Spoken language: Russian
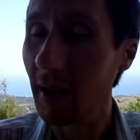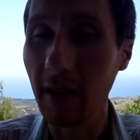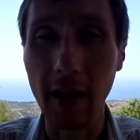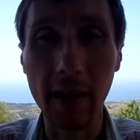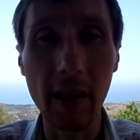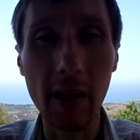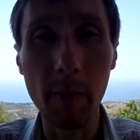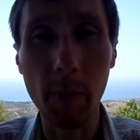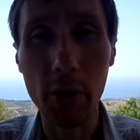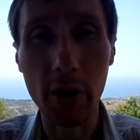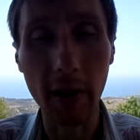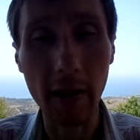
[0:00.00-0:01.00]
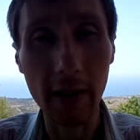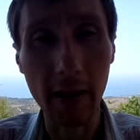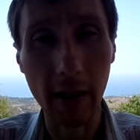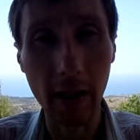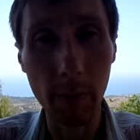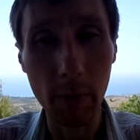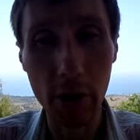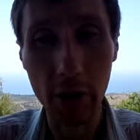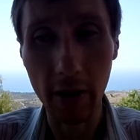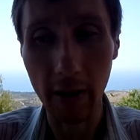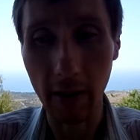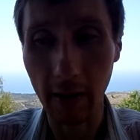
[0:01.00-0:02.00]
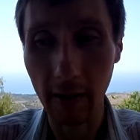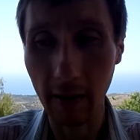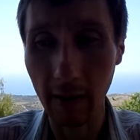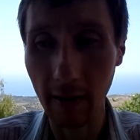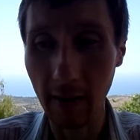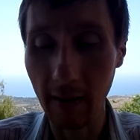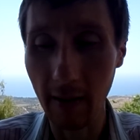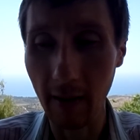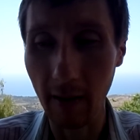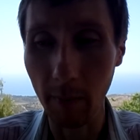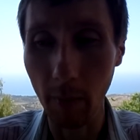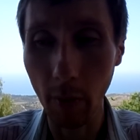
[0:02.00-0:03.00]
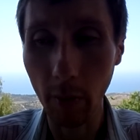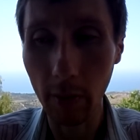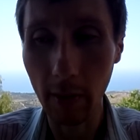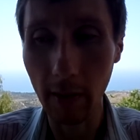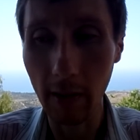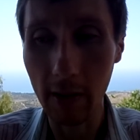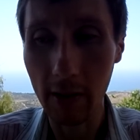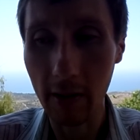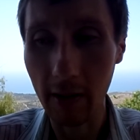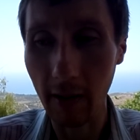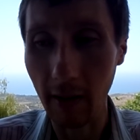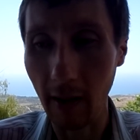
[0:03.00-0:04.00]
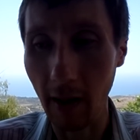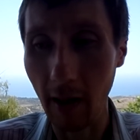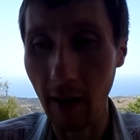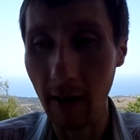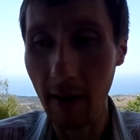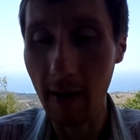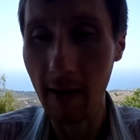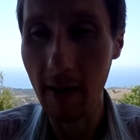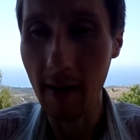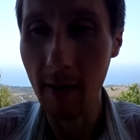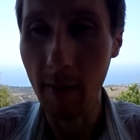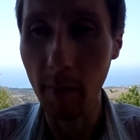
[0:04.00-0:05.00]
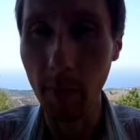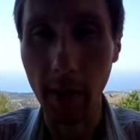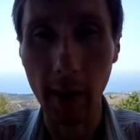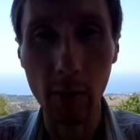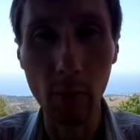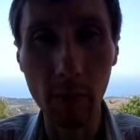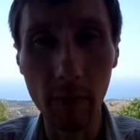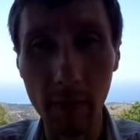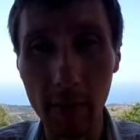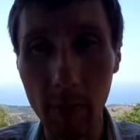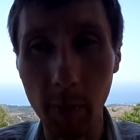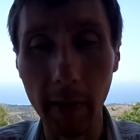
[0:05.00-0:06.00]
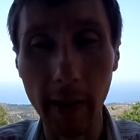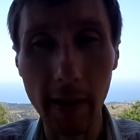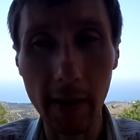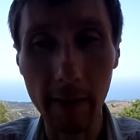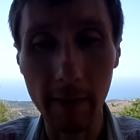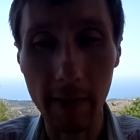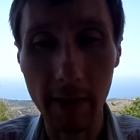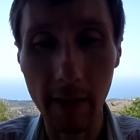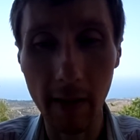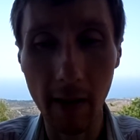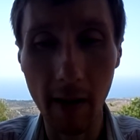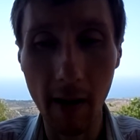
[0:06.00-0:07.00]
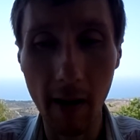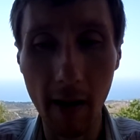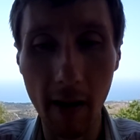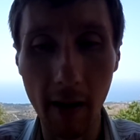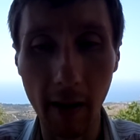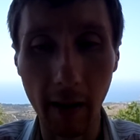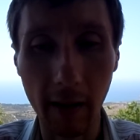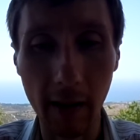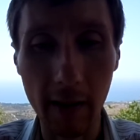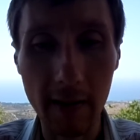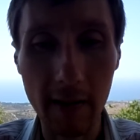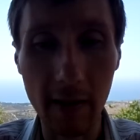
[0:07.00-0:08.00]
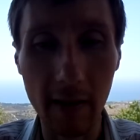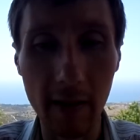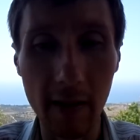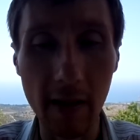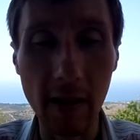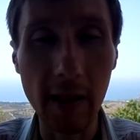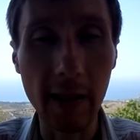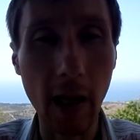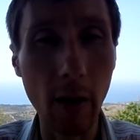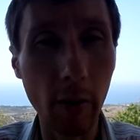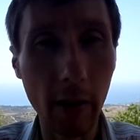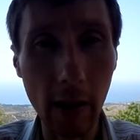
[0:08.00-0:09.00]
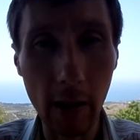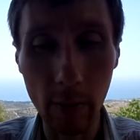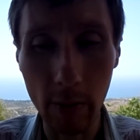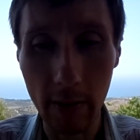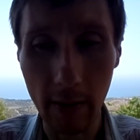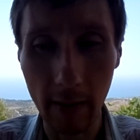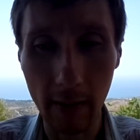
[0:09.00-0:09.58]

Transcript: такие пожелания, такие мечты могут лишь а, продумывать, планировать как раз недалекие люди,